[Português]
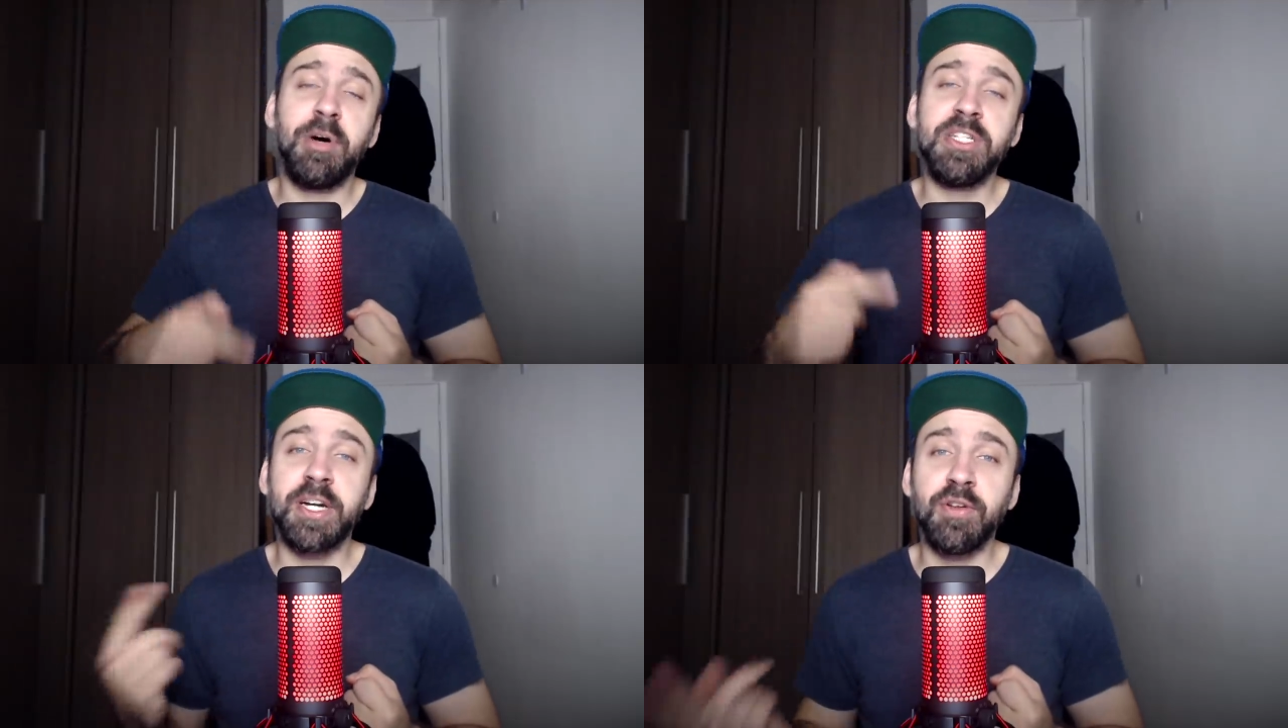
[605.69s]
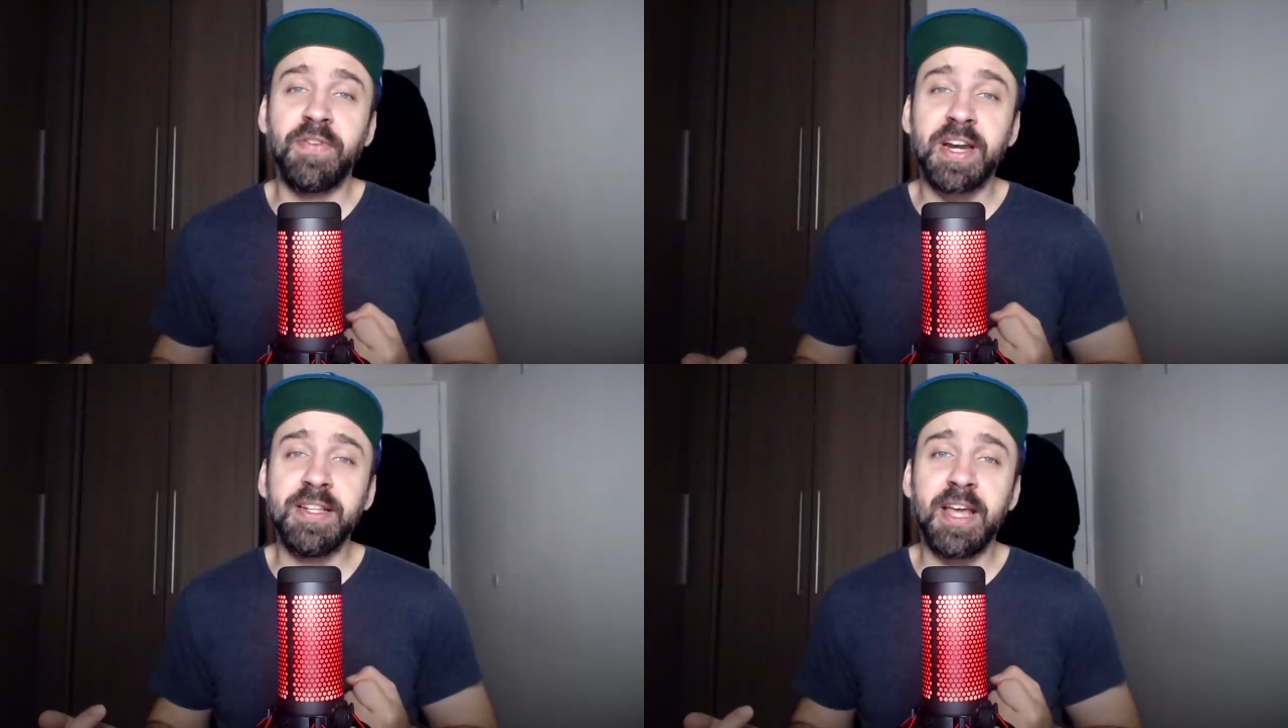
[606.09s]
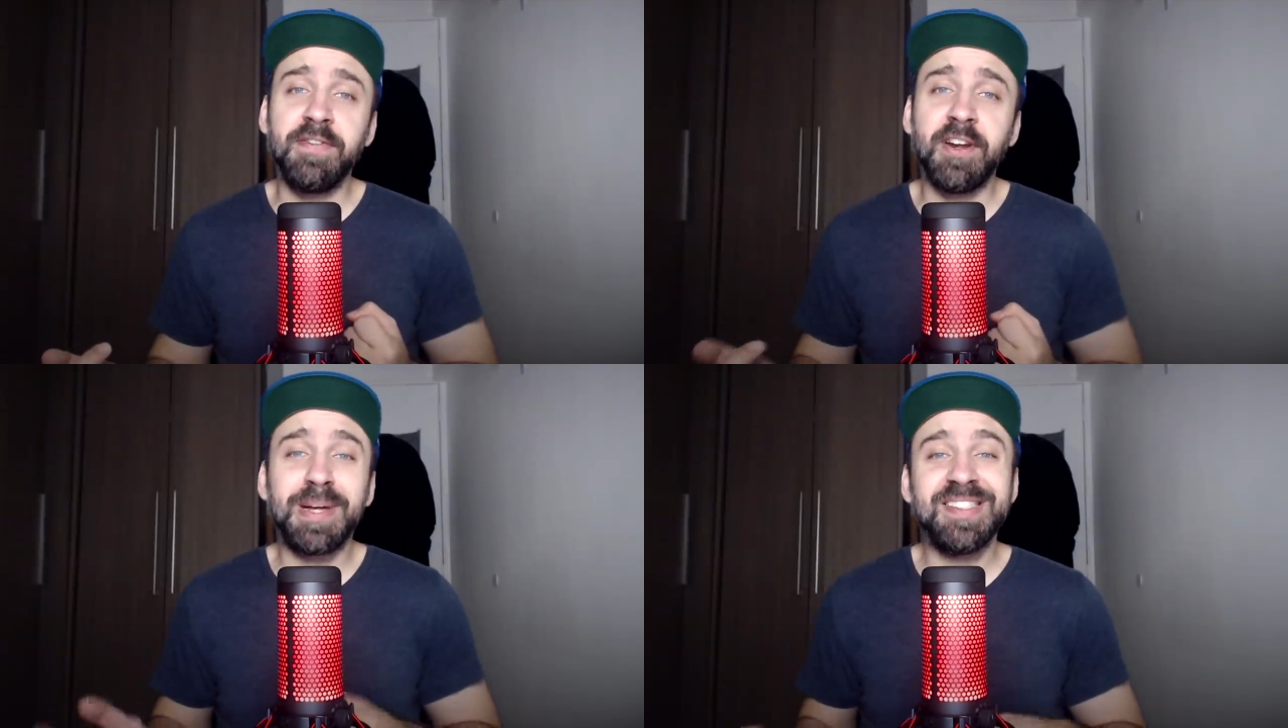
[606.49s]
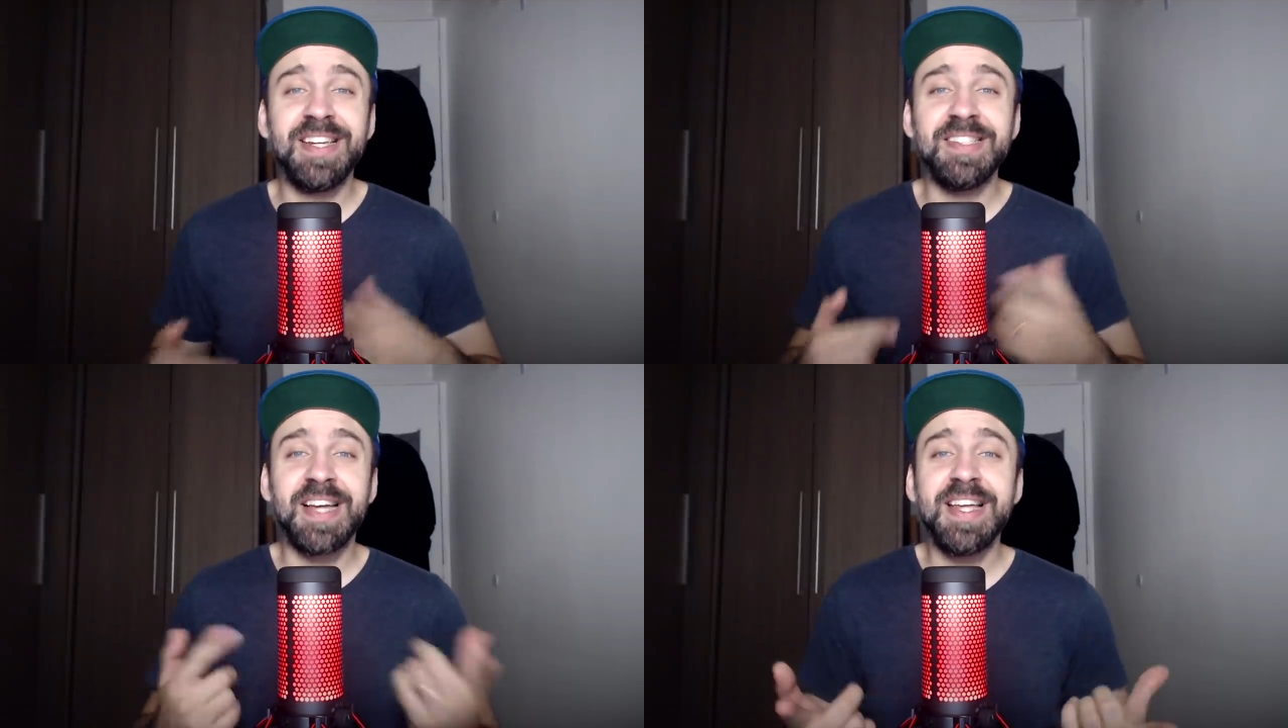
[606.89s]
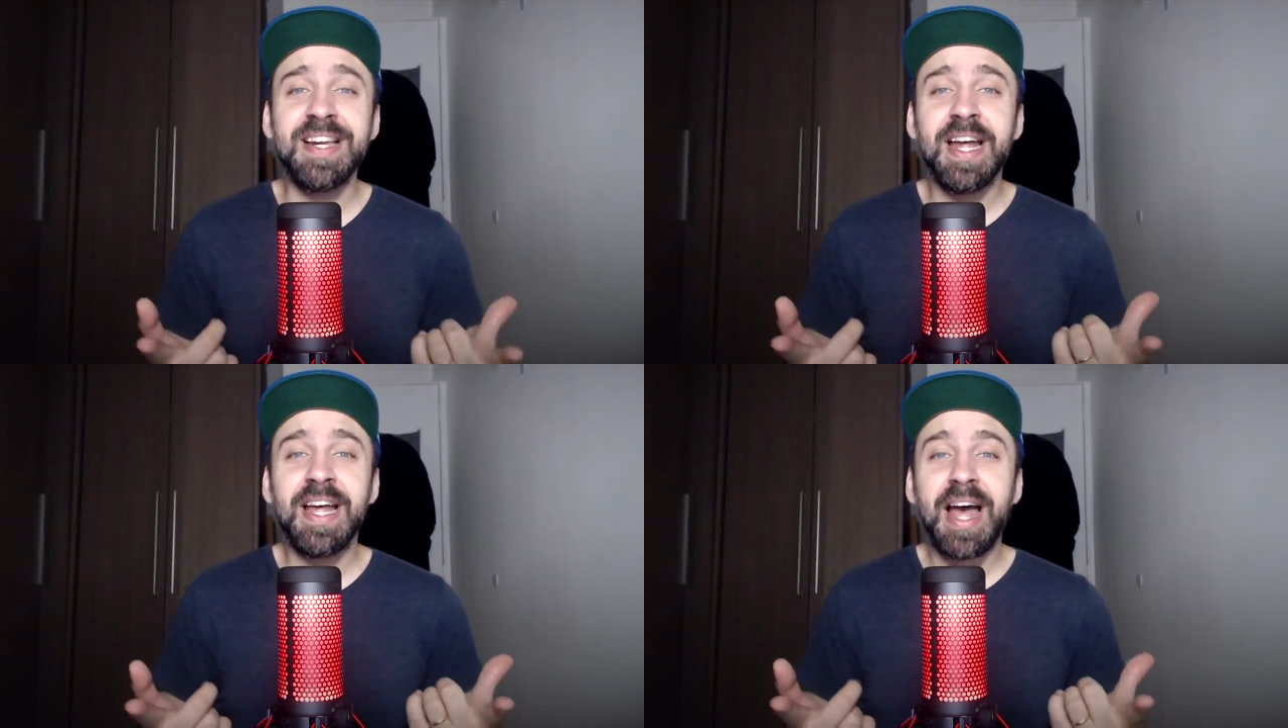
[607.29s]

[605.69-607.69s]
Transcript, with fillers: pode renovar em Denver, mas se ele sair,